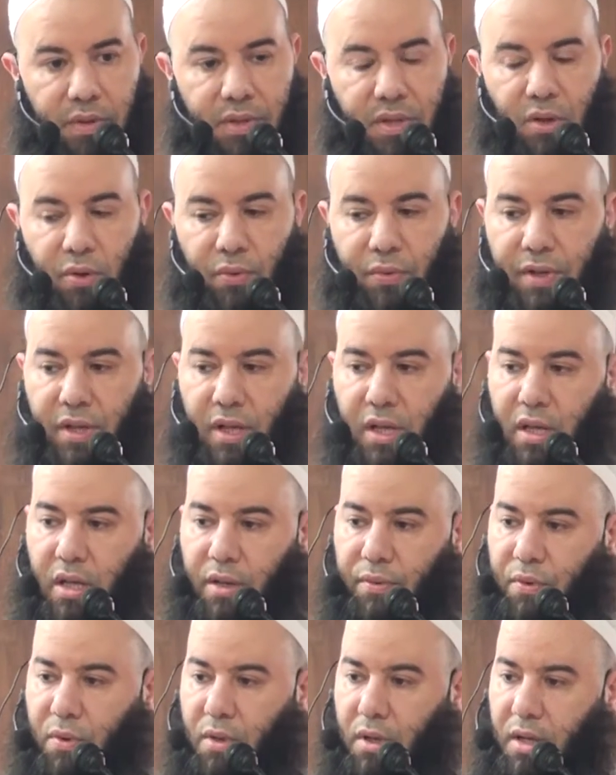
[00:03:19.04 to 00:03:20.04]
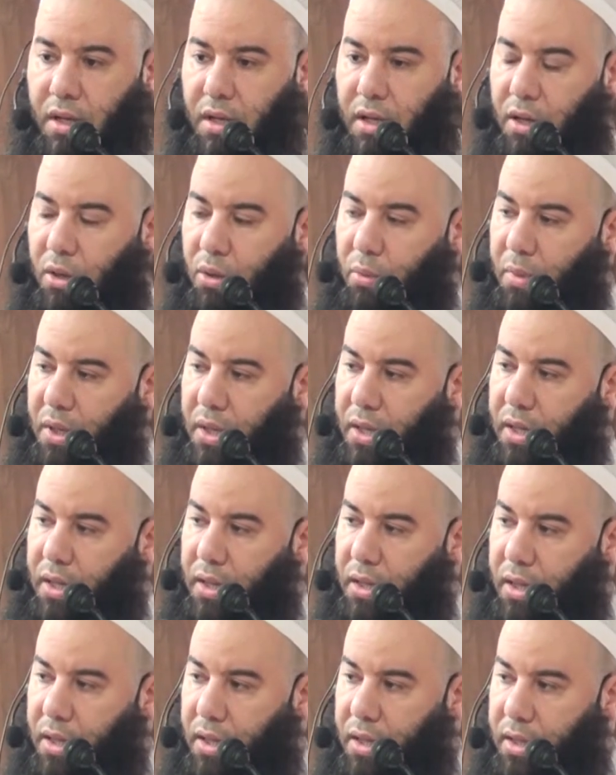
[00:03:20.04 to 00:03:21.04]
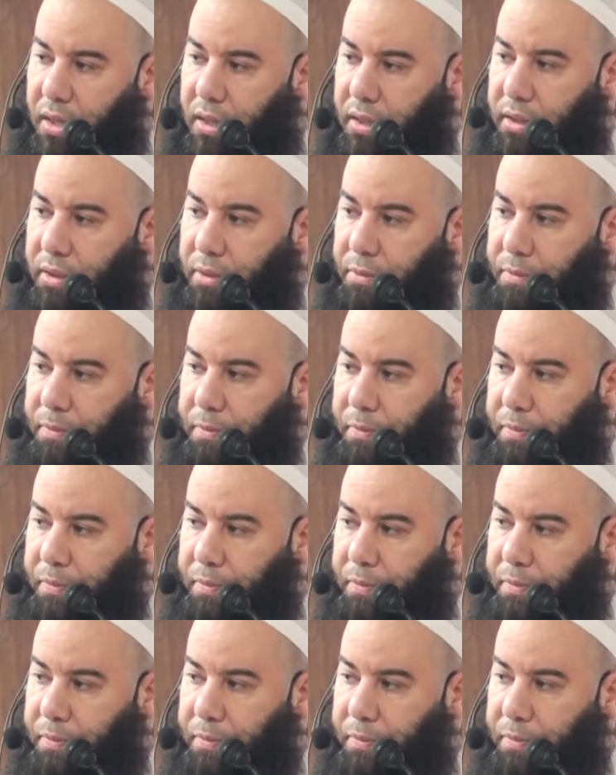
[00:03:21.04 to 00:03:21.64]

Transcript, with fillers: فسوف نقف اليوم كذلك